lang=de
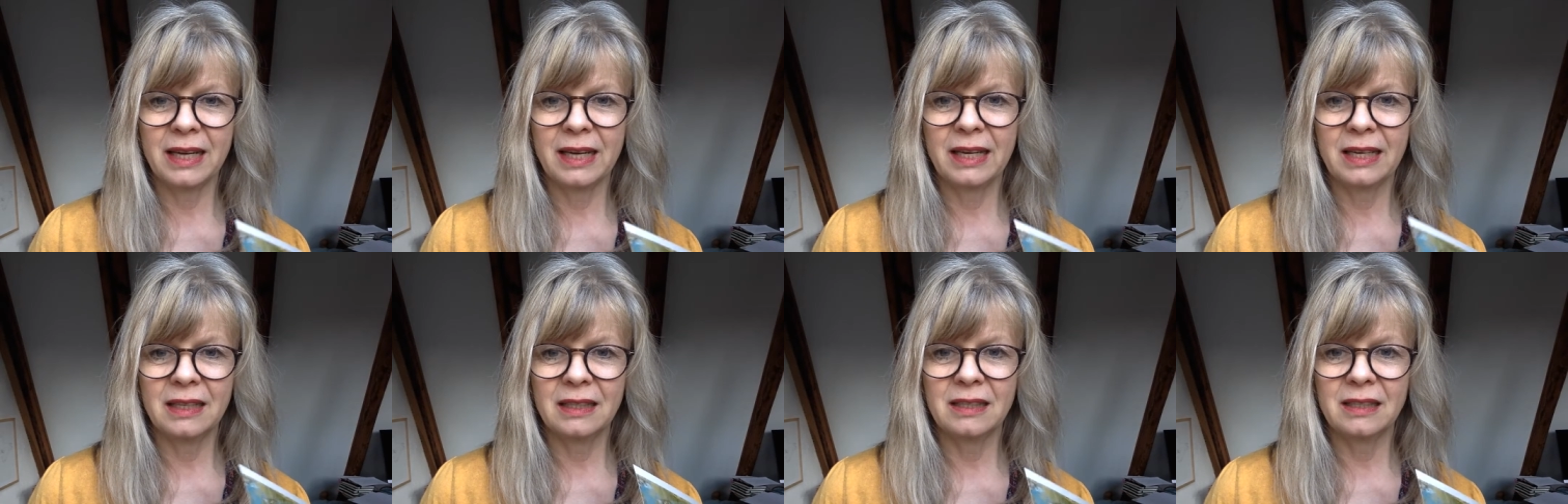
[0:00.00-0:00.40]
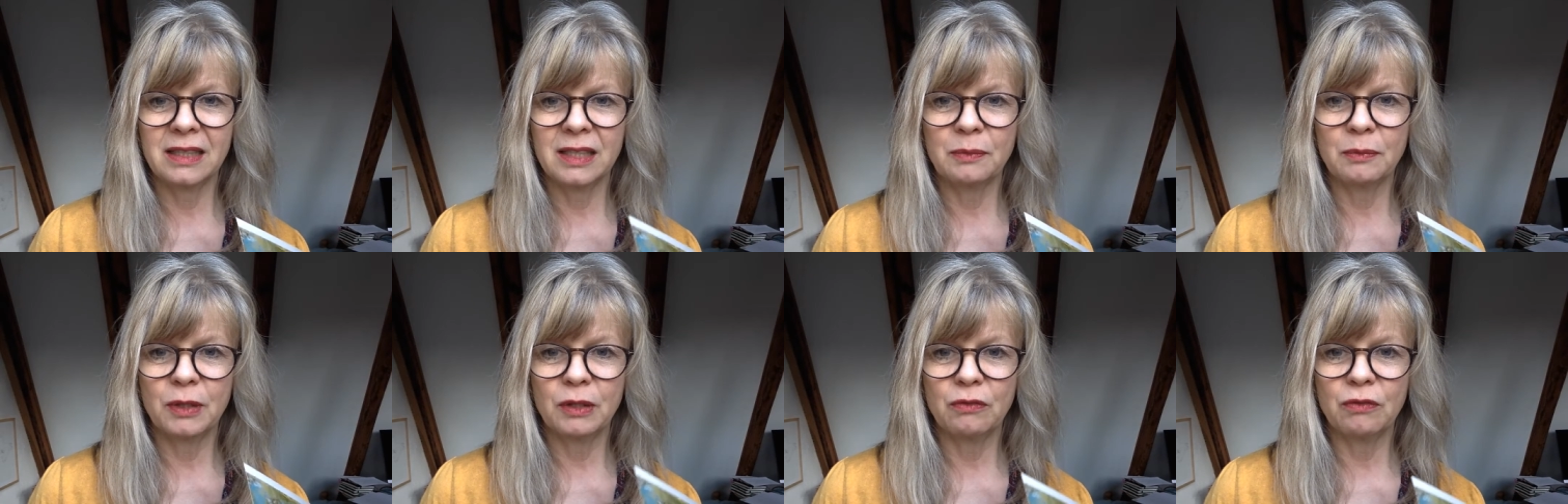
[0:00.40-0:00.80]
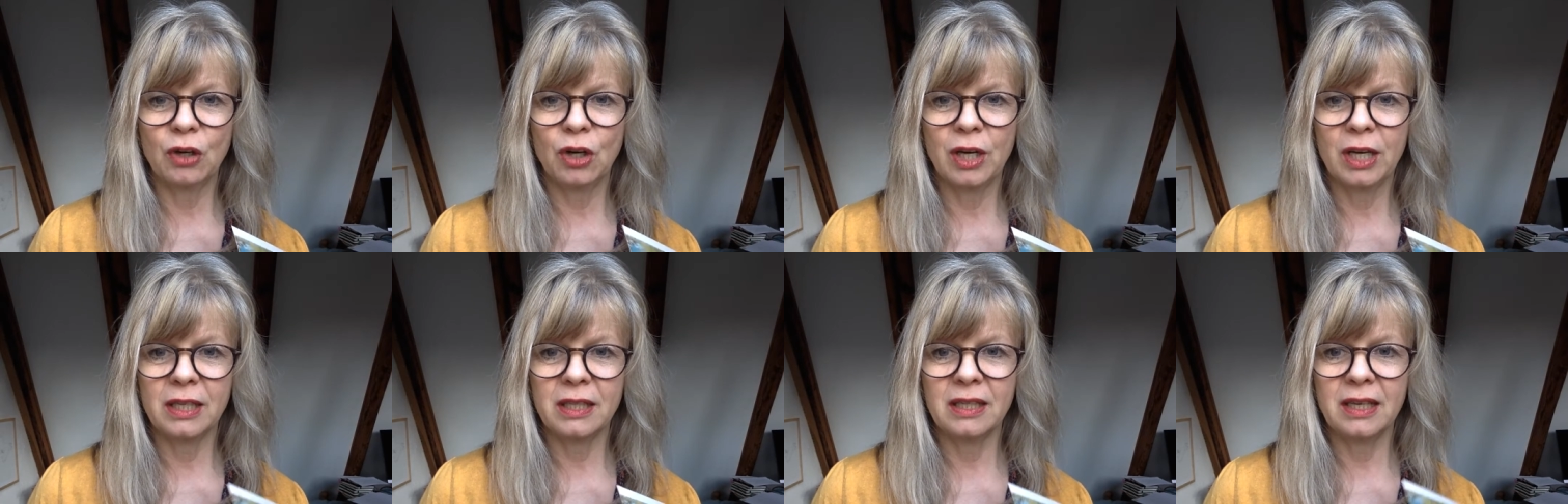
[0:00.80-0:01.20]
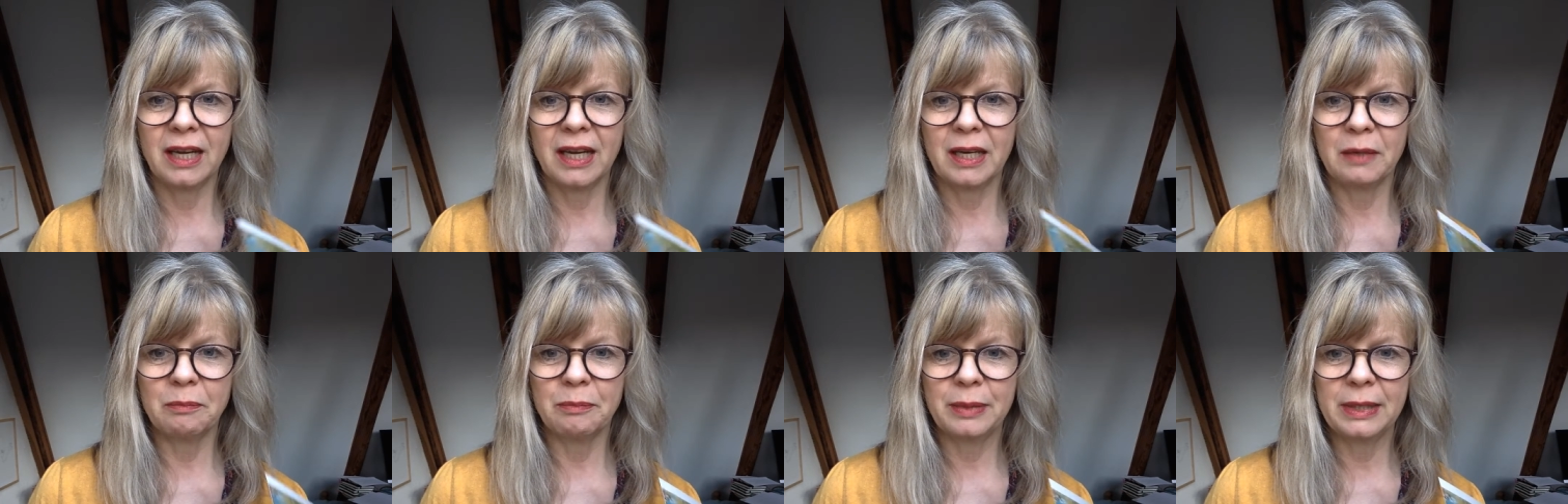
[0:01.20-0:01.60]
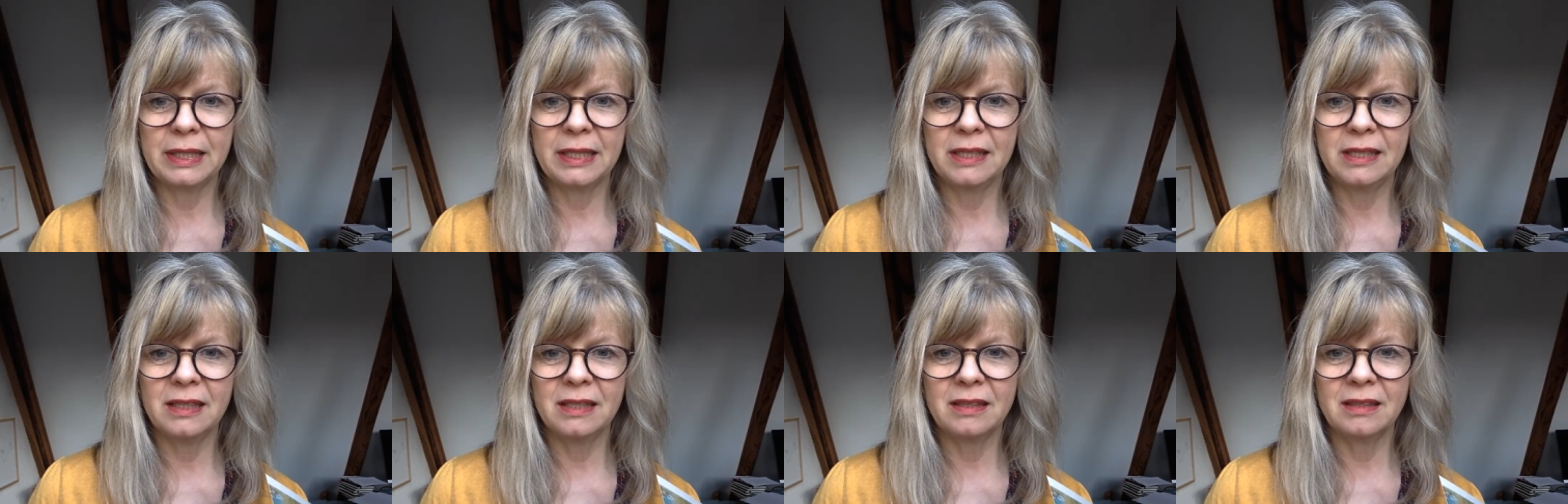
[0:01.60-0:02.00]
eigentlich mit Worten ein
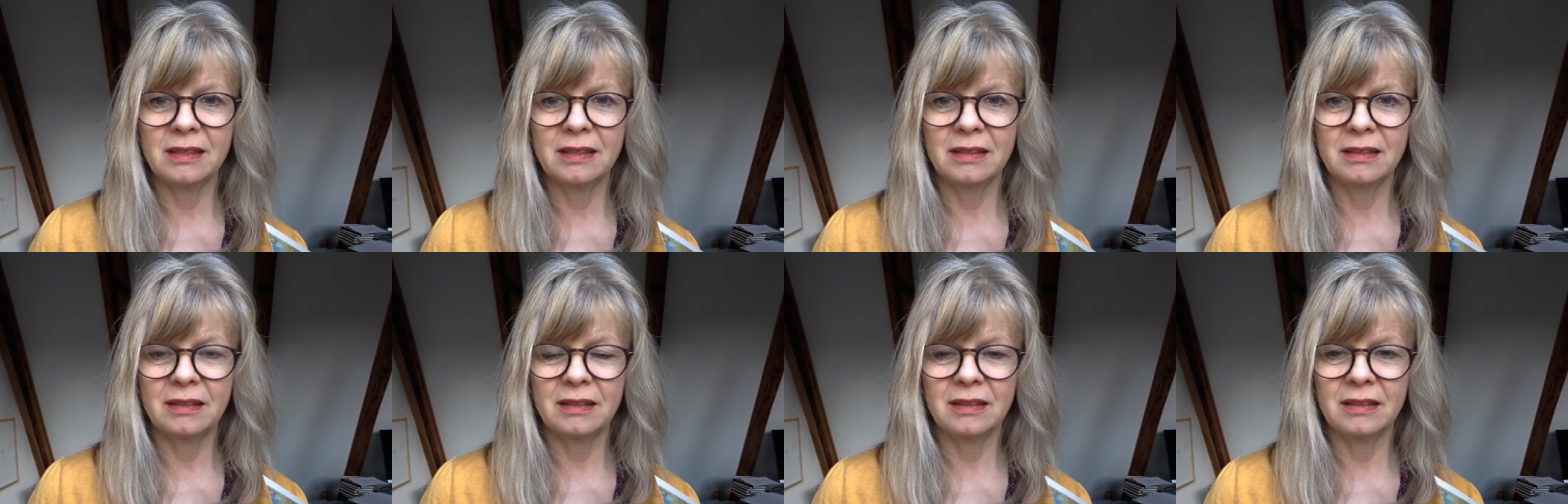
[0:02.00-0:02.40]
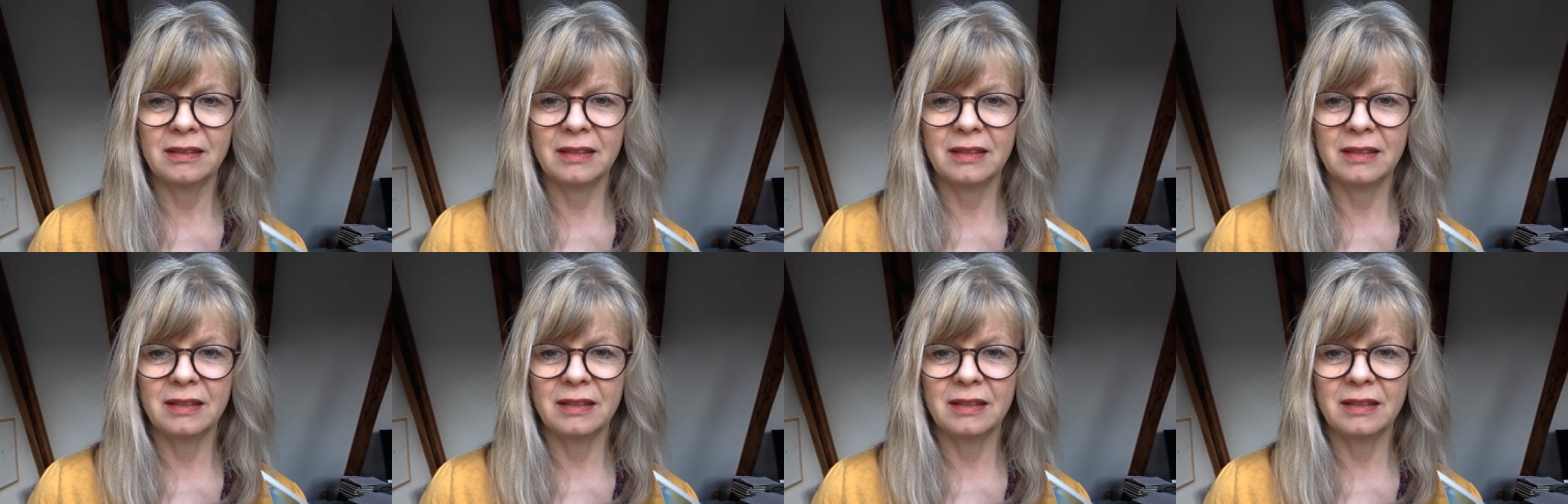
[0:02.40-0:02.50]
Bild,